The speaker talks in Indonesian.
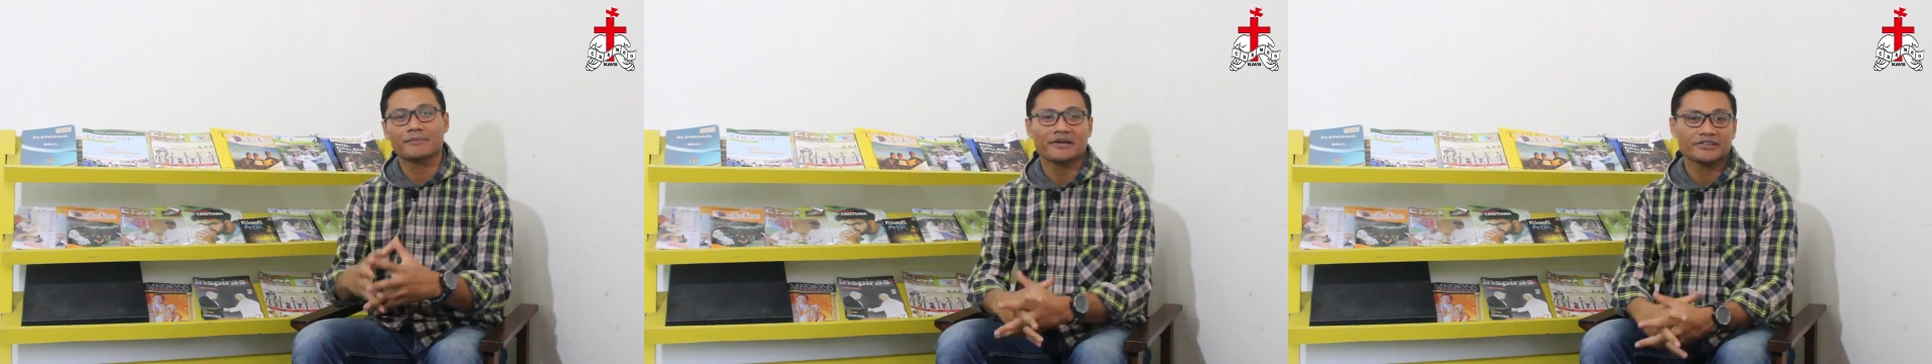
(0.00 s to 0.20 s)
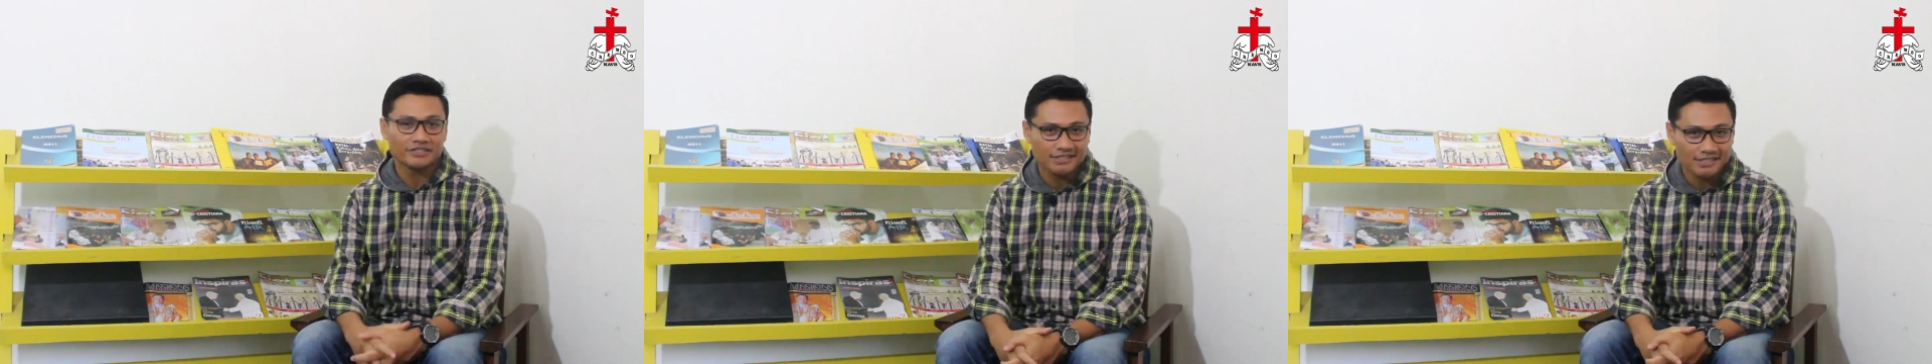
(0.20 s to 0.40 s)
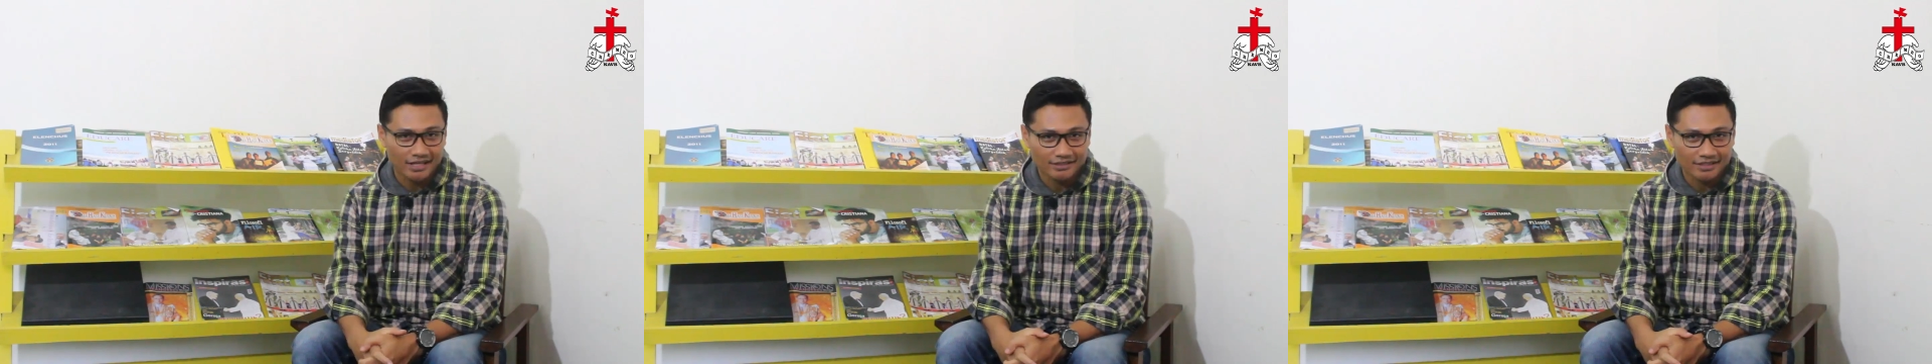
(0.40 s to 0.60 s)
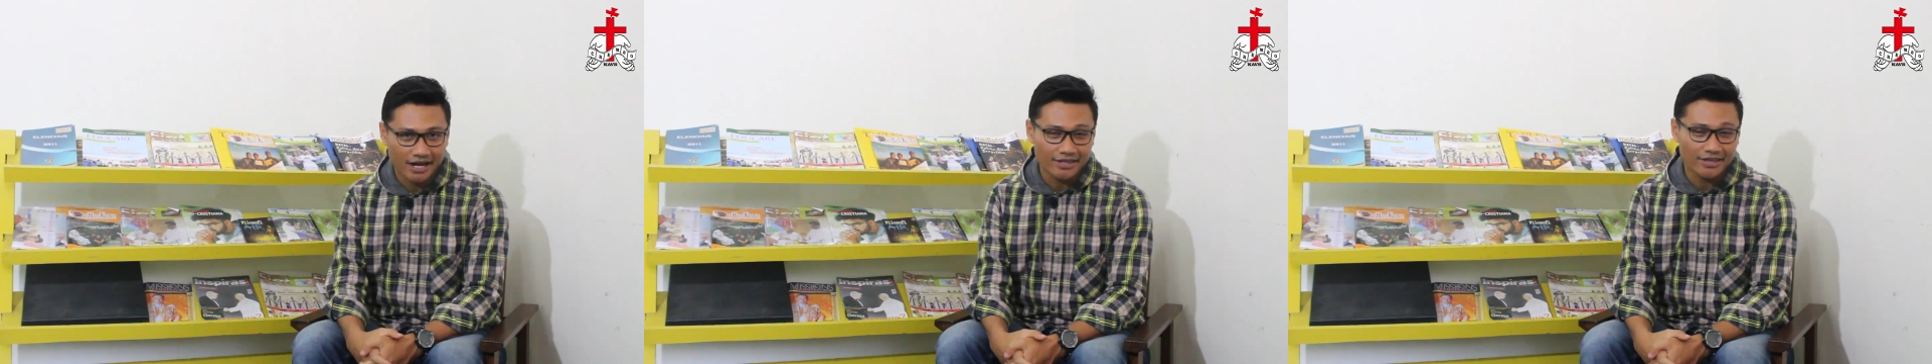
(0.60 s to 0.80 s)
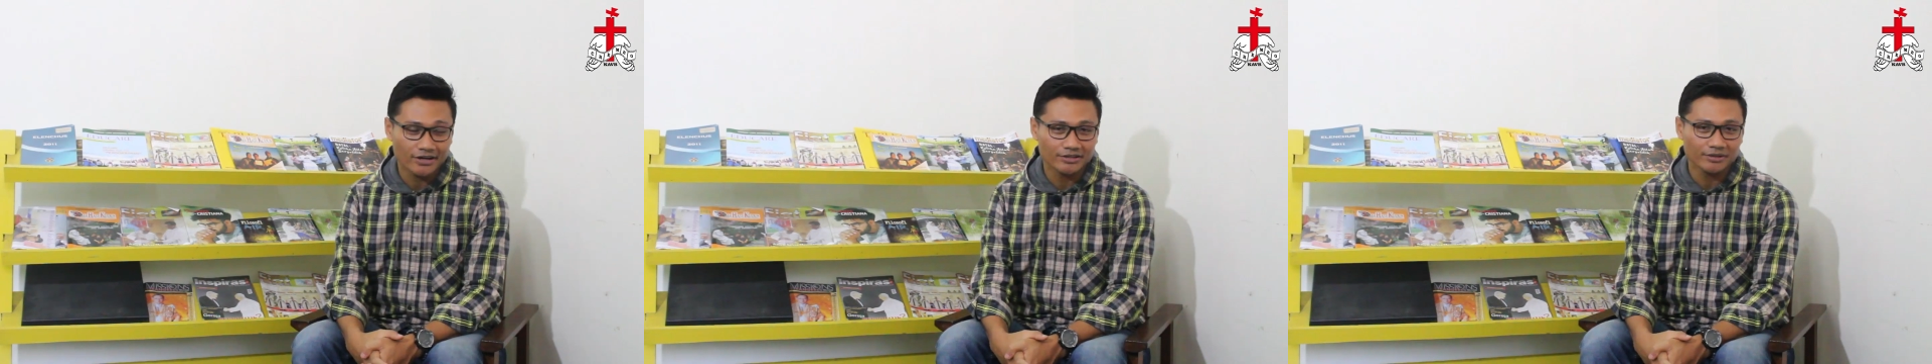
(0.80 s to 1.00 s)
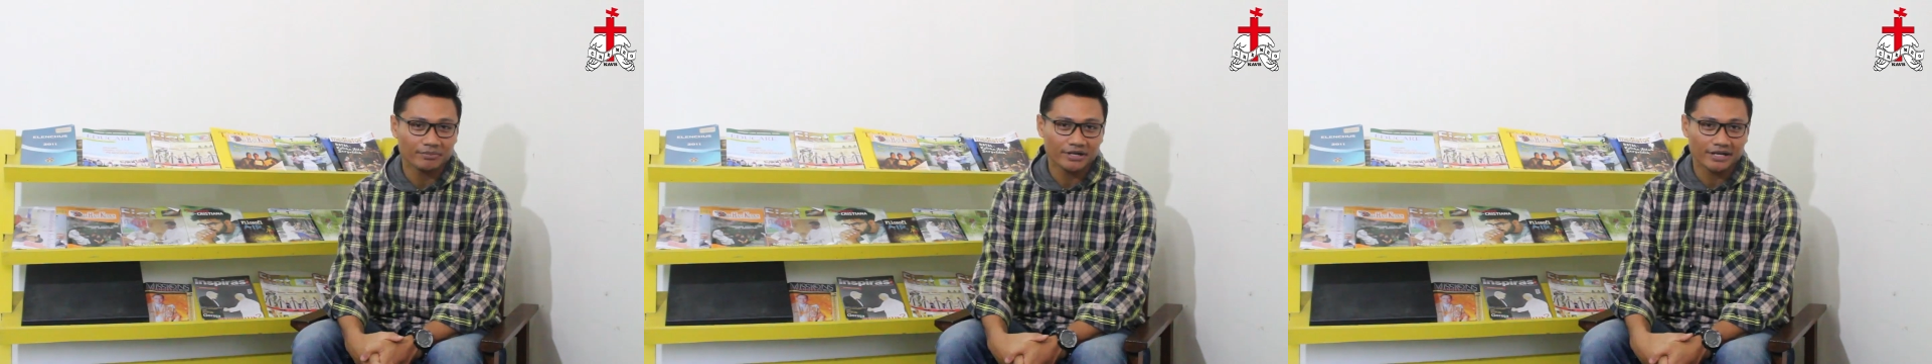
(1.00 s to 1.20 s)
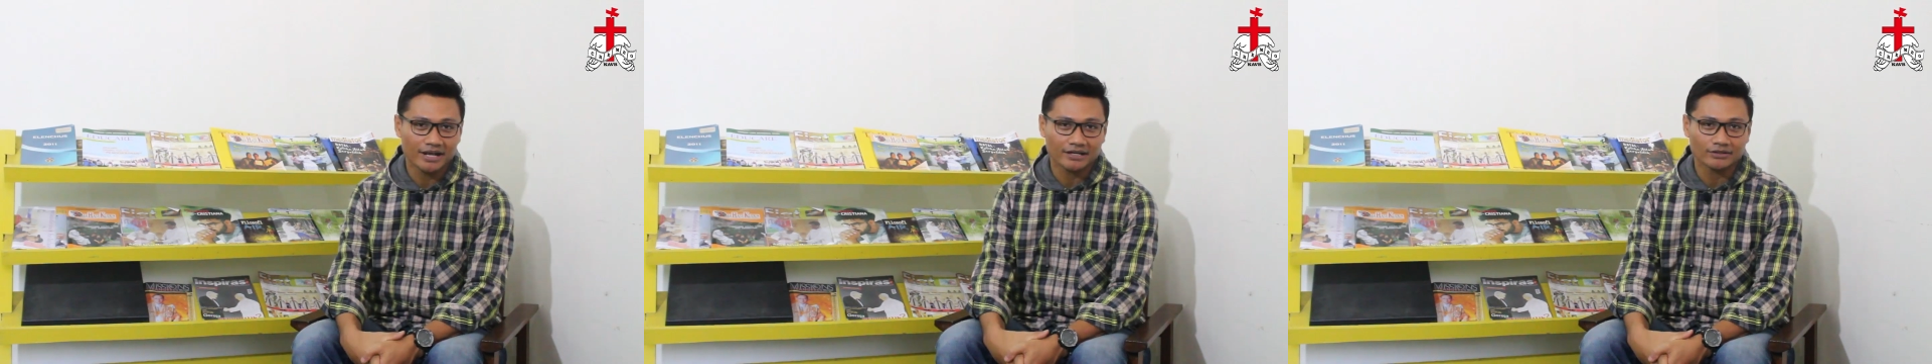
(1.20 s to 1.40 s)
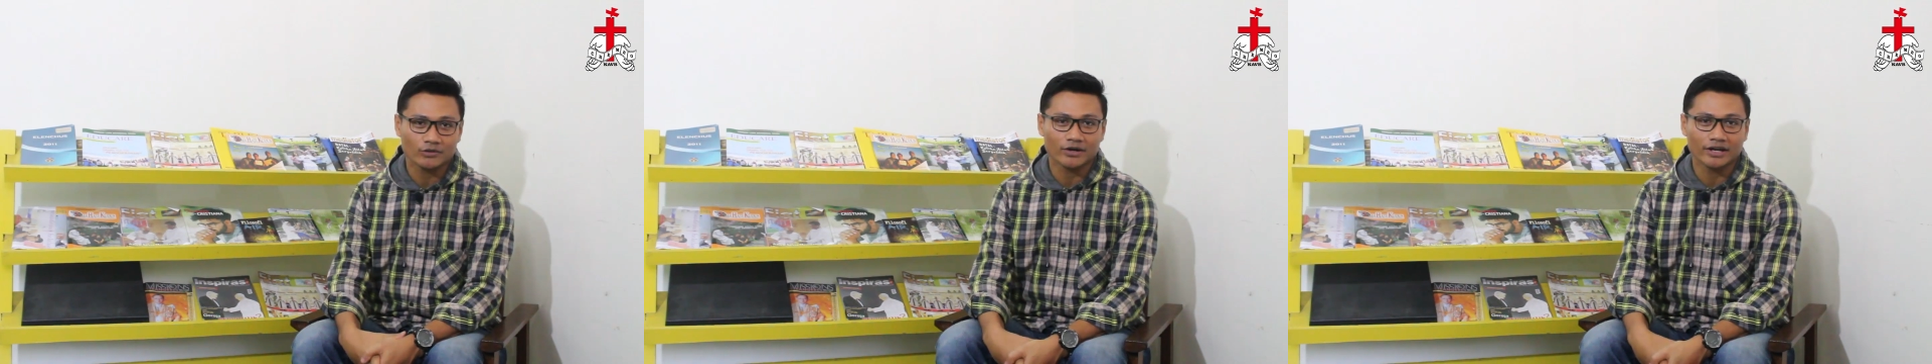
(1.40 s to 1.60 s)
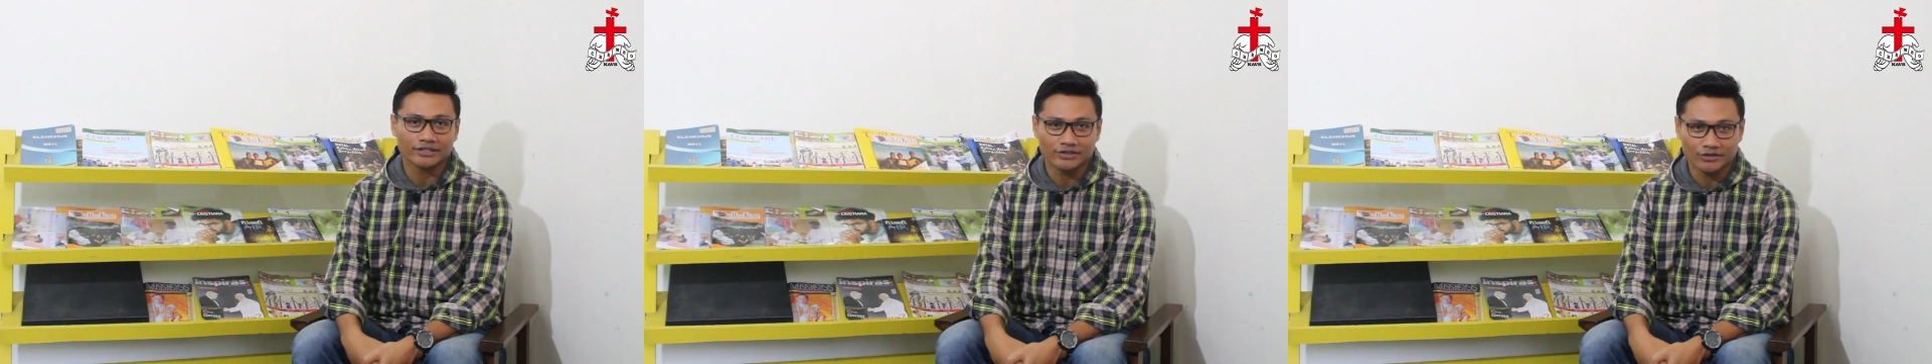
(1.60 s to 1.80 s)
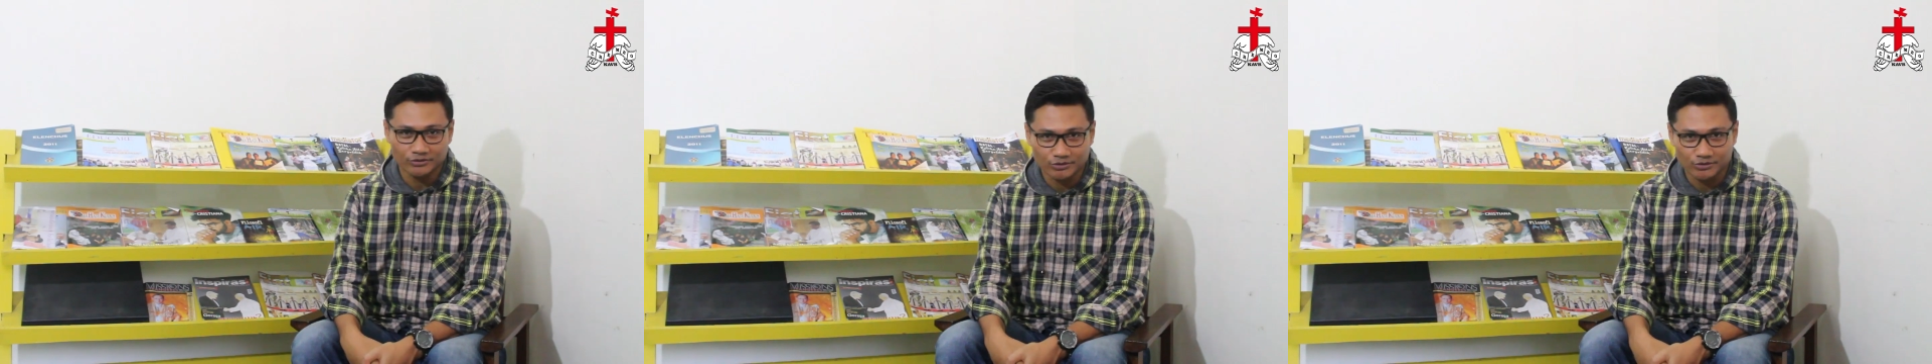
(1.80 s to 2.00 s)
damai sejahtera yang diberikan
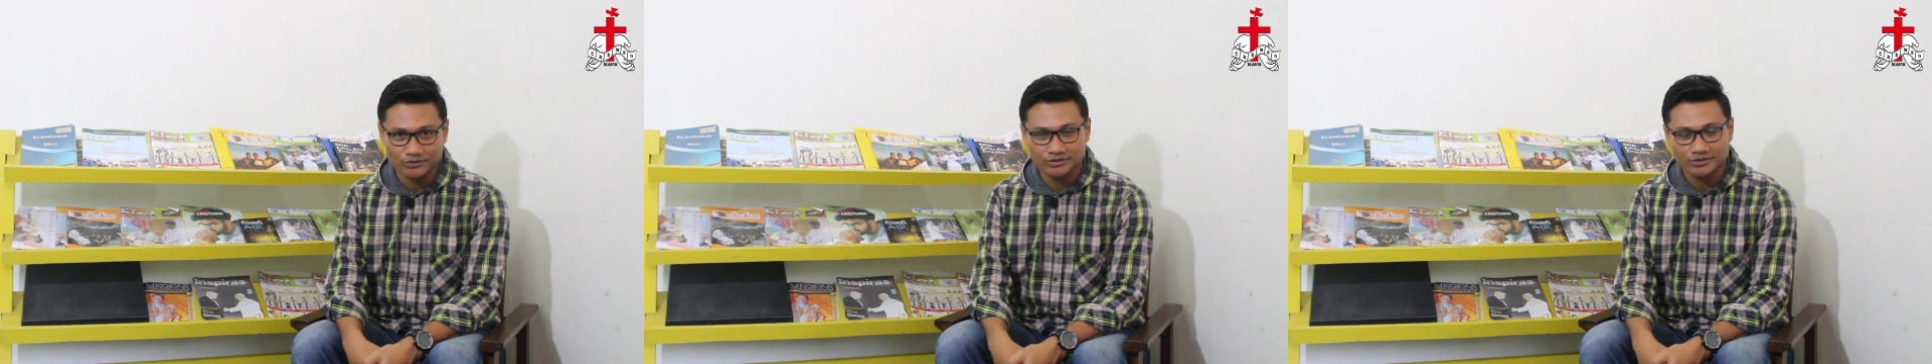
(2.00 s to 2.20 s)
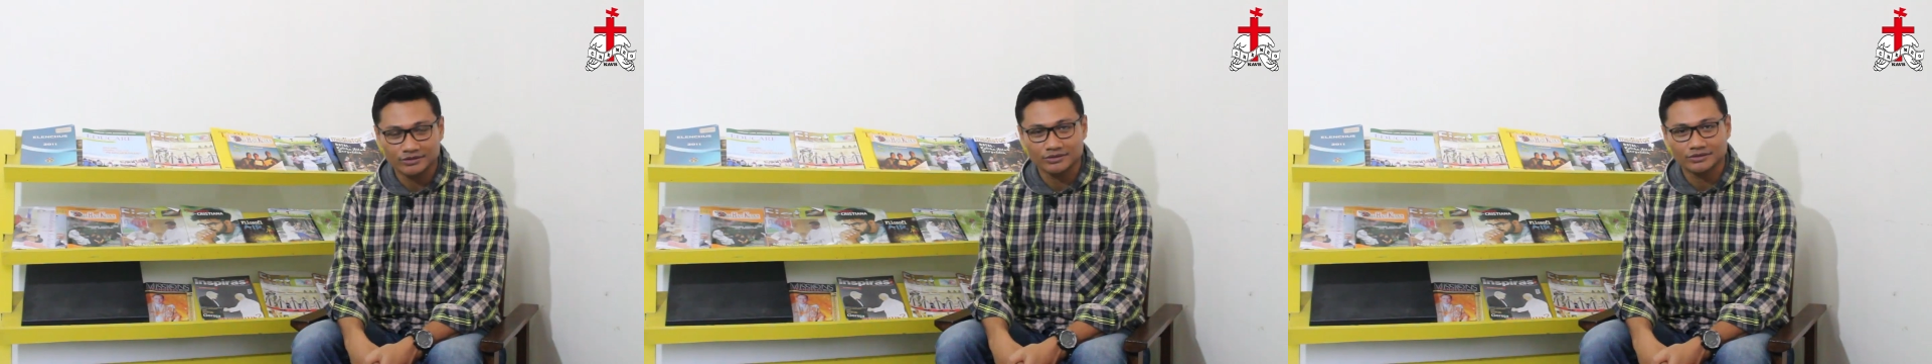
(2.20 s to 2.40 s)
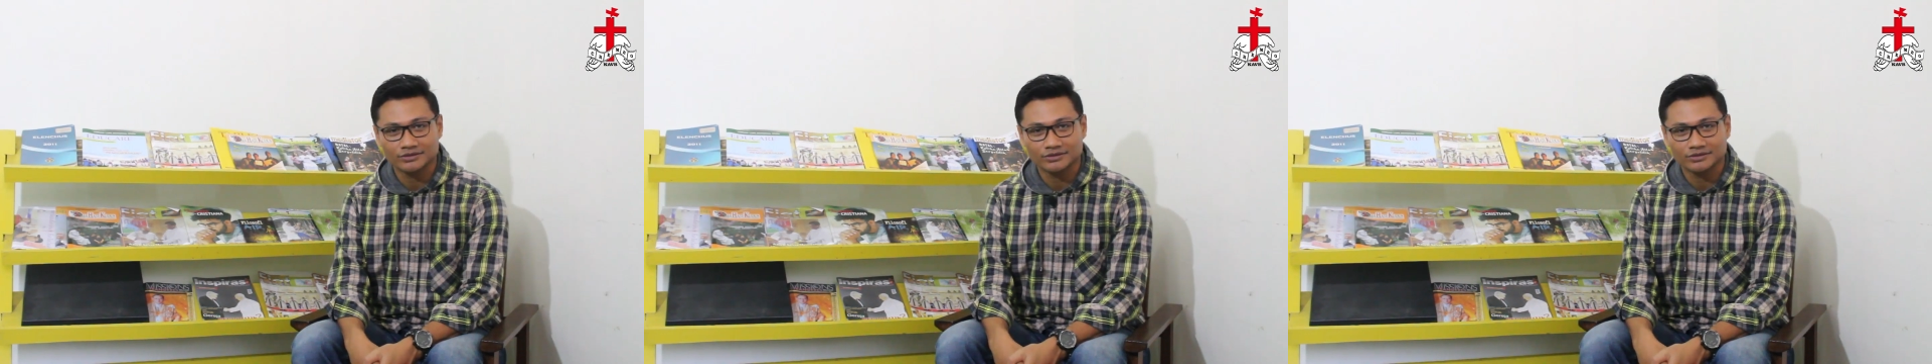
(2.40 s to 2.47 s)
oleh Yesus.